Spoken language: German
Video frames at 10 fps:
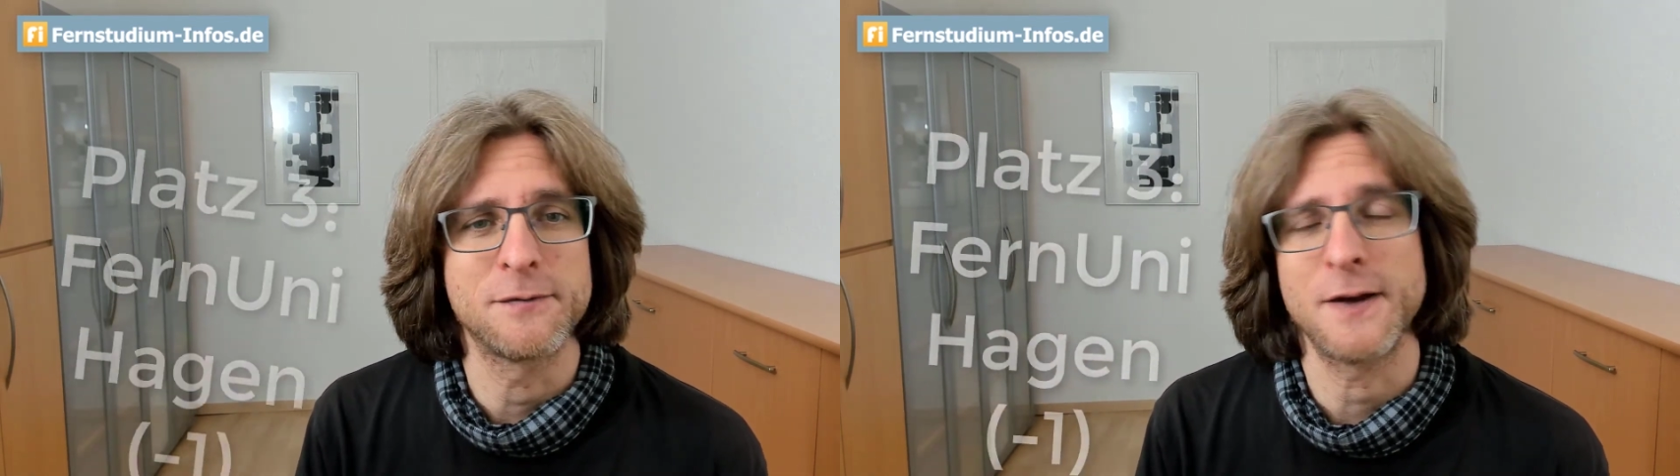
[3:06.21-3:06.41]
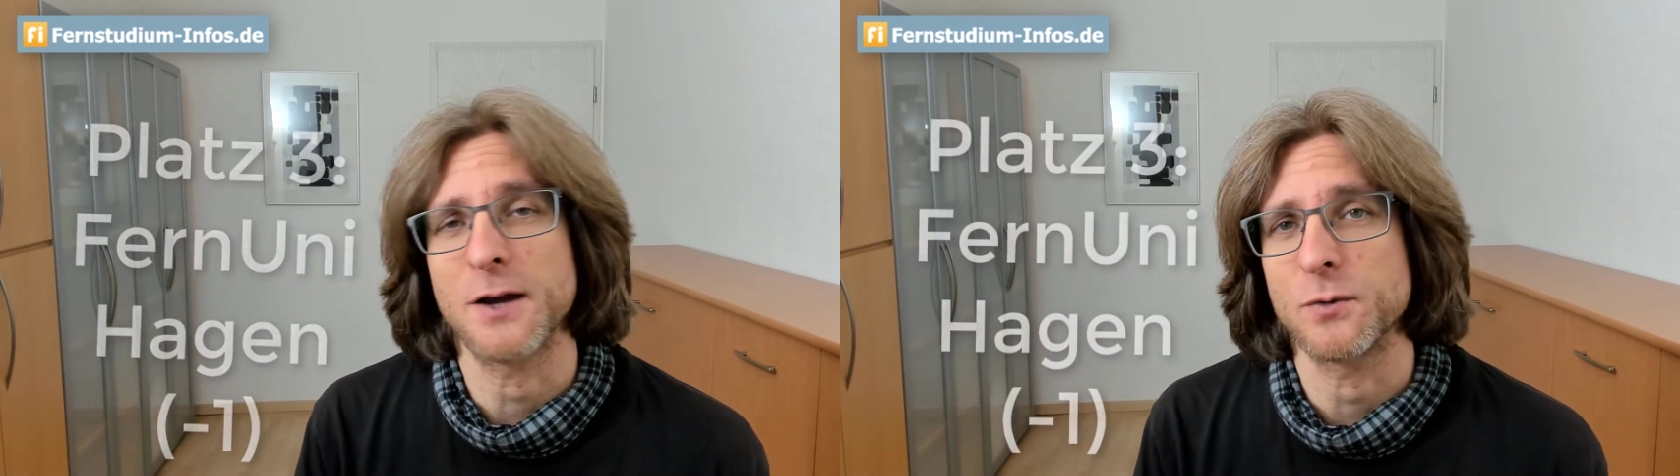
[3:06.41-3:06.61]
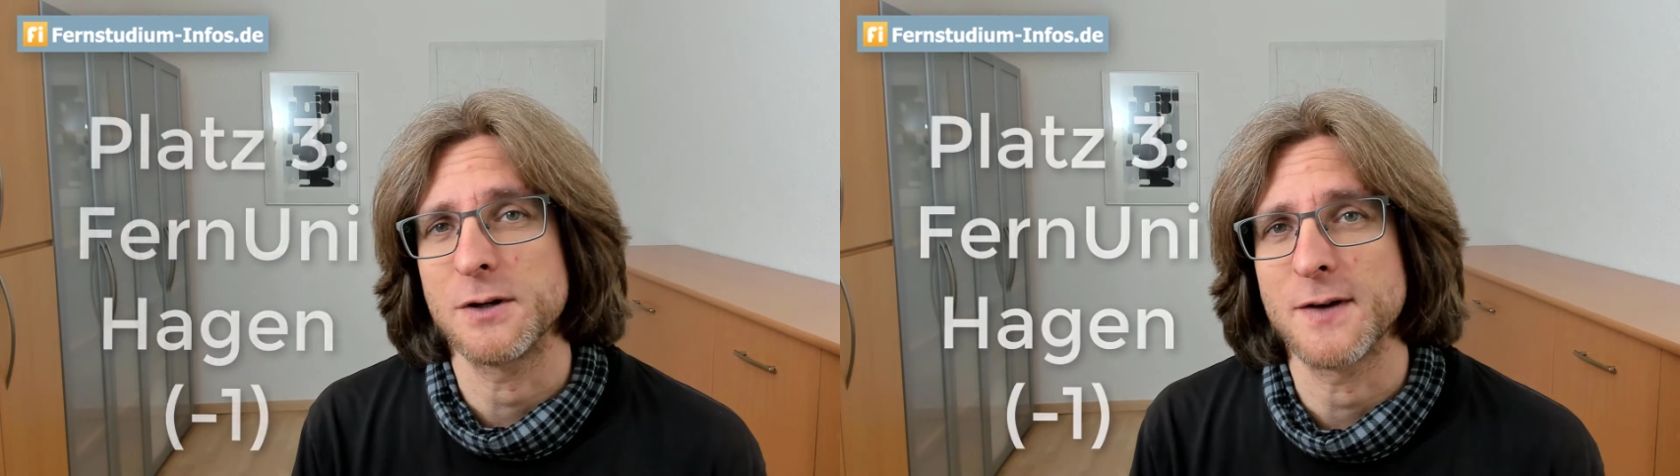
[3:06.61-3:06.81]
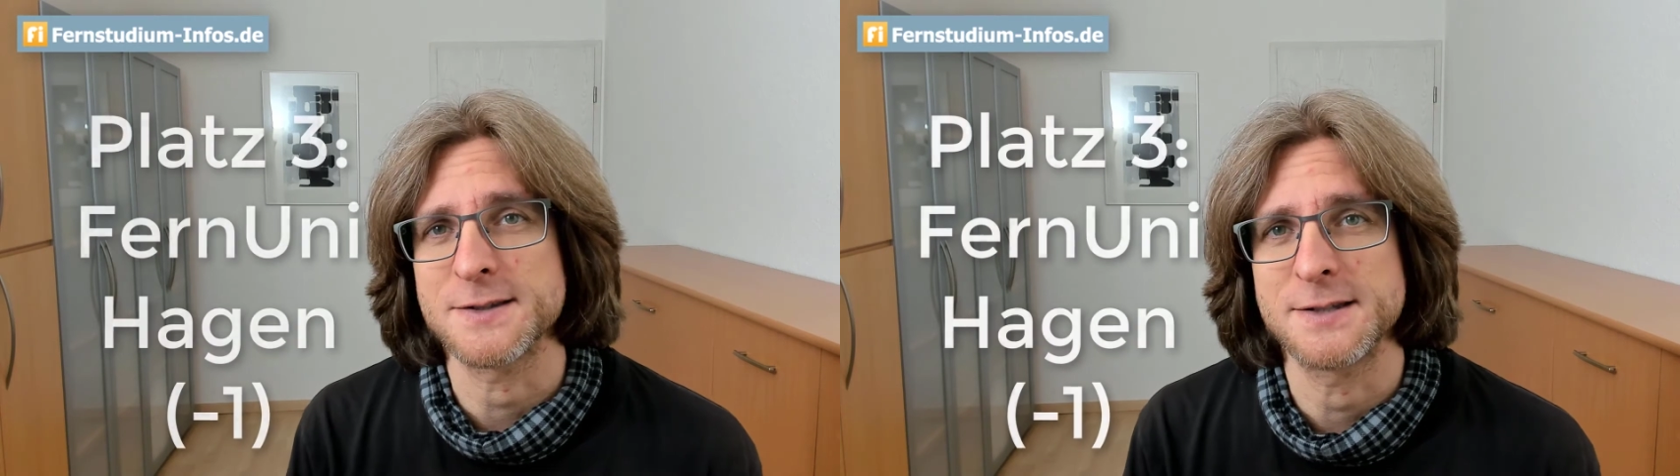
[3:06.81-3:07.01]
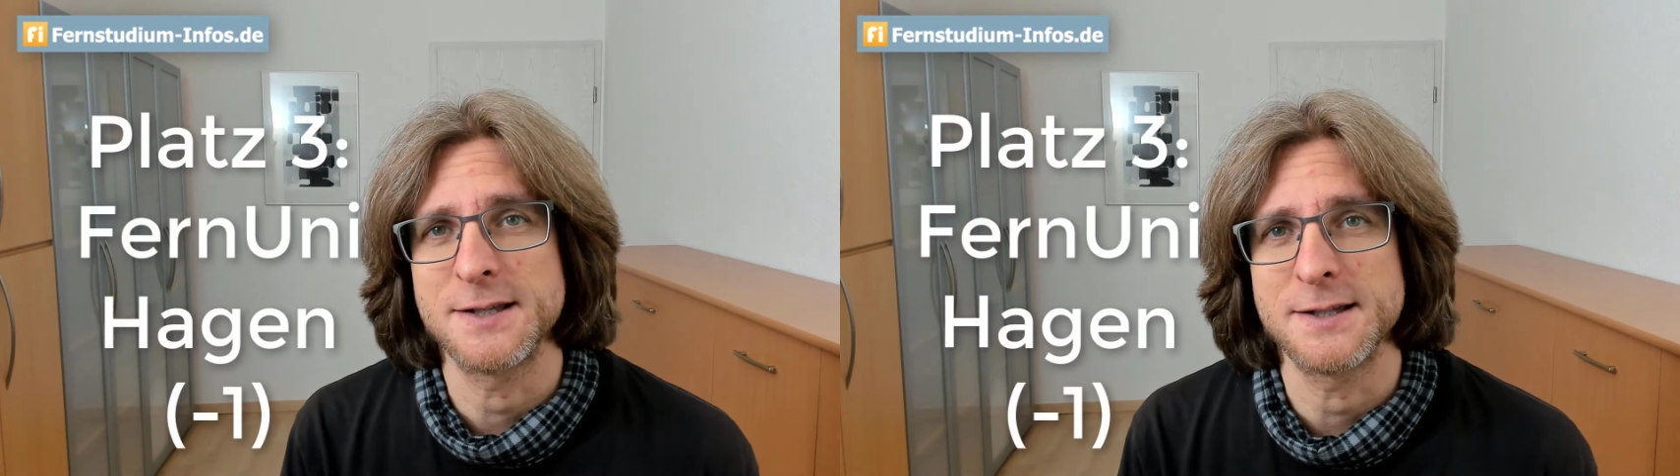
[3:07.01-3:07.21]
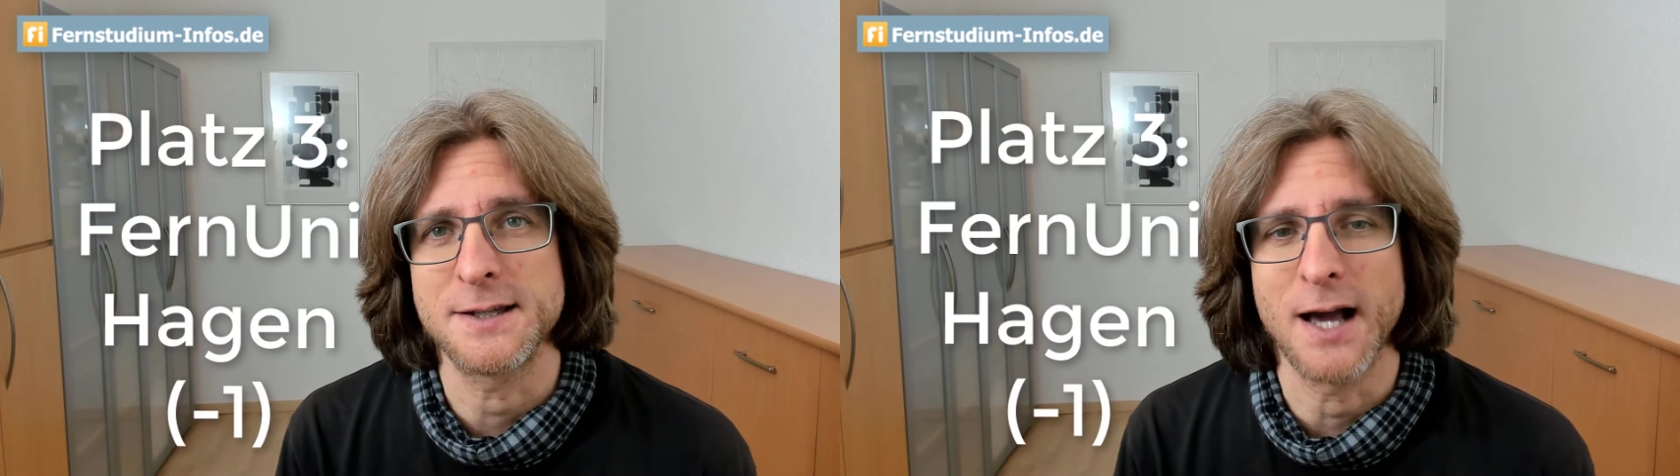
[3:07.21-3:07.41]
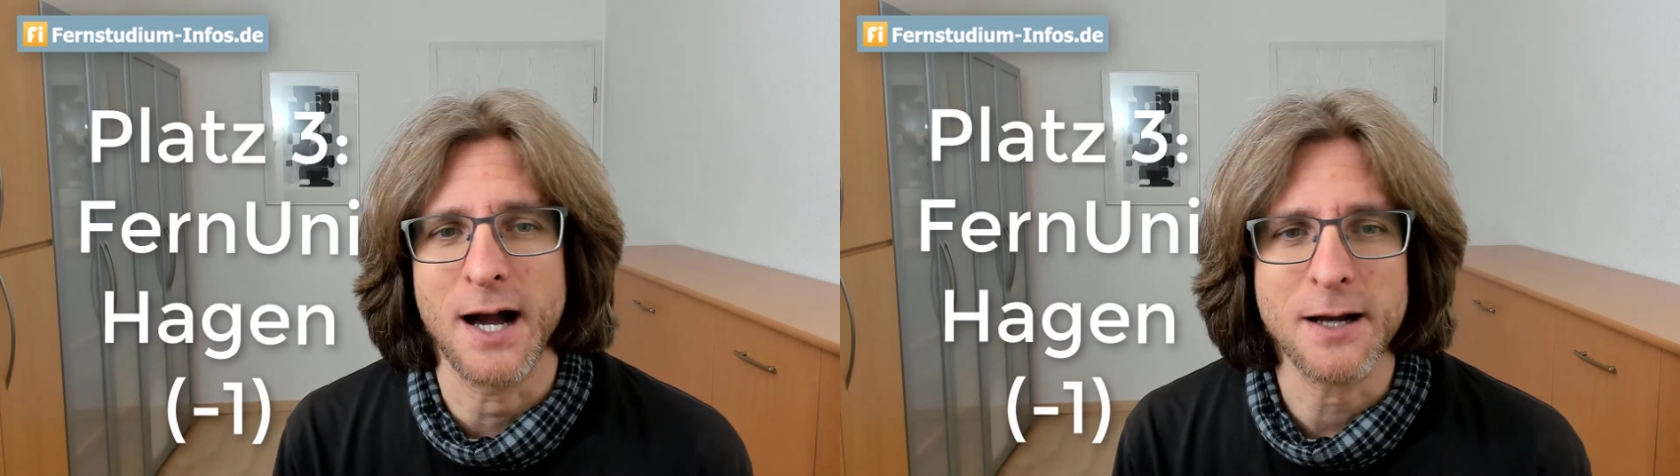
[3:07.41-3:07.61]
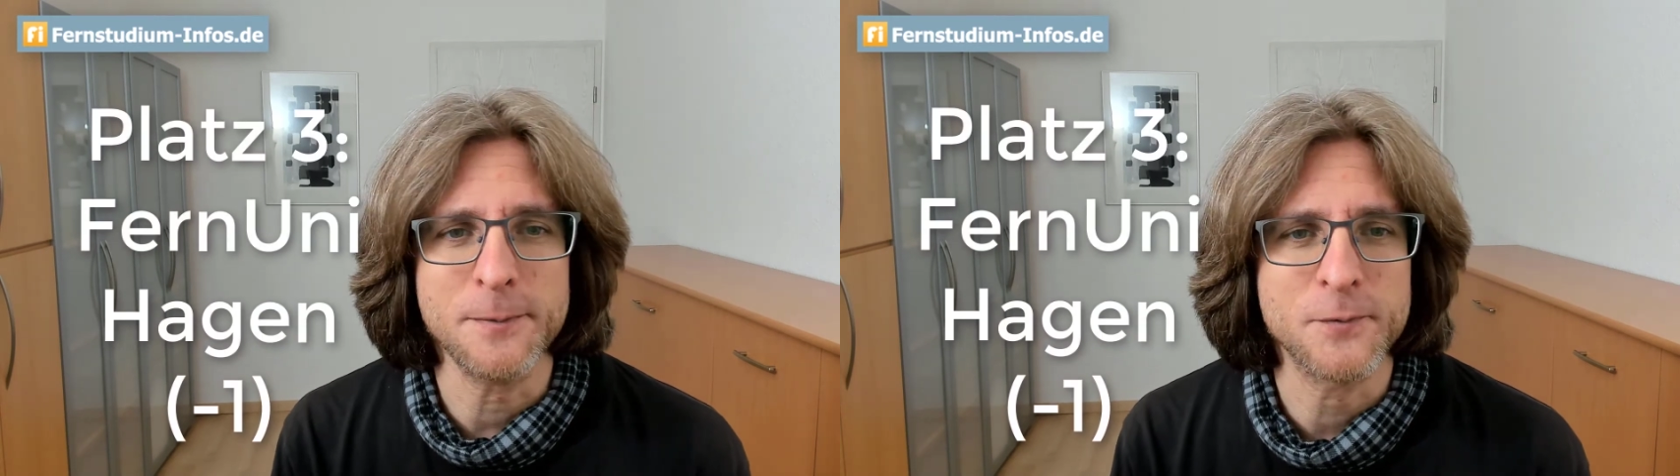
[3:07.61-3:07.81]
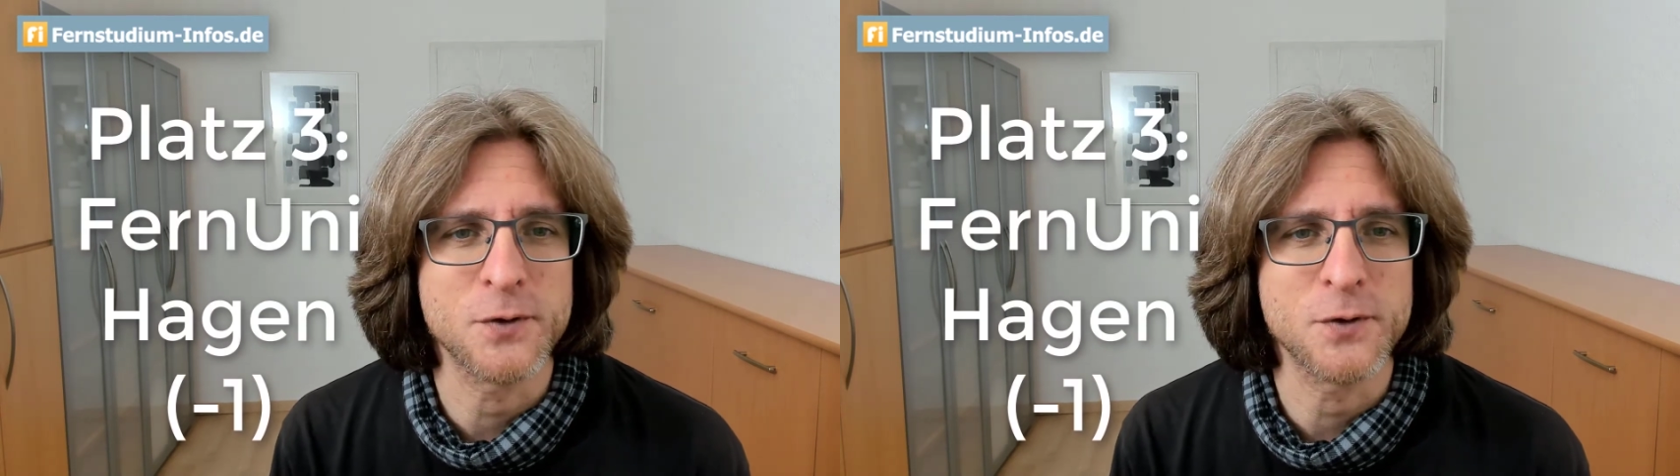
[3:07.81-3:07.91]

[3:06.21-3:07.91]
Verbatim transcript: Fernuniversität in Hagen.